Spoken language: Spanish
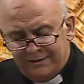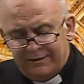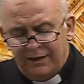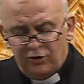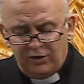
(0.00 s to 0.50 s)

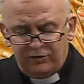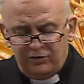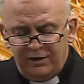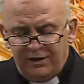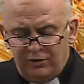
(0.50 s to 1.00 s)
del
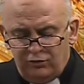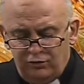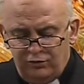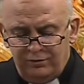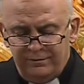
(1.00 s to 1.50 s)
Corazón de
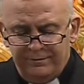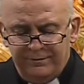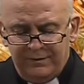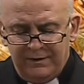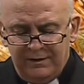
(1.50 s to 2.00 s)
Jesús.
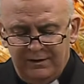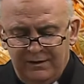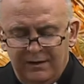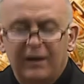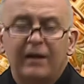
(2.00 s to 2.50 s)

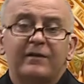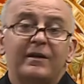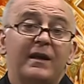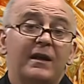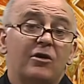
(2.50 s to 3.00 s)
Se
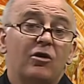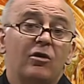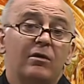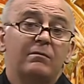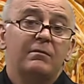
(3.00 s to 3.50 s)

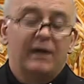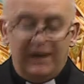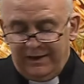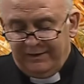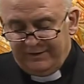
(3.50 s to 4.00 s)
dedicó
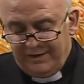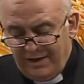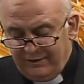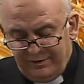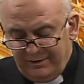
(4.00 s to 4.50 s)
a la
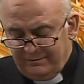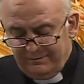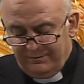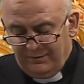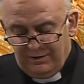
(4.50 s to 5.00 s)
enseñanza,
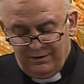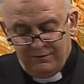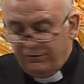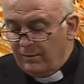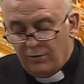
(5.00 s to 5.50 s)

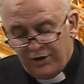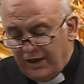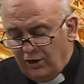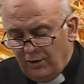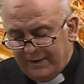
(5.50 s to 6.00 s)
fue
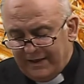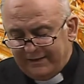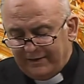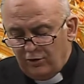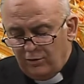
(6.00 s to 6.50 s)
modelo para
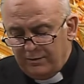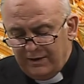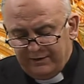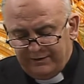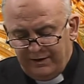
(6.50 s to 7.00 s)
las
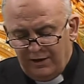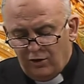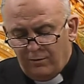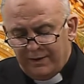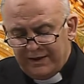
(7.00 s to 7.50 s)
alumnas y
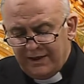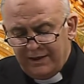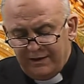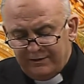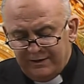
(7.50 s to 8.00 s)

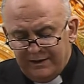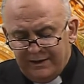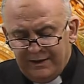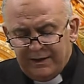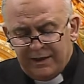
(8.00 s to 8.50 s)
compañeras
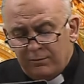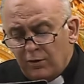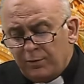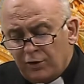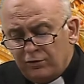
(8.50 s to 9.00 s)
y
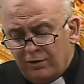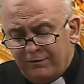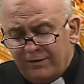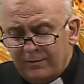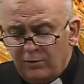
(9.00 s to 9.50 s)
muy pronto
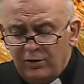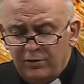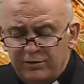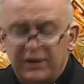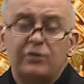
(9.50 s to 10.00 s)
enfermó
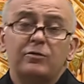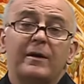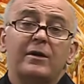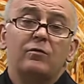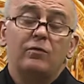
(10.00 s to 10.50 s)
de
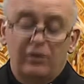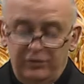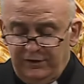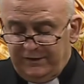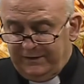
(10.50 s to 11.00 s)

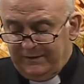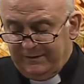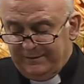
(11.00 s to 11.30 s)
tuberculosis.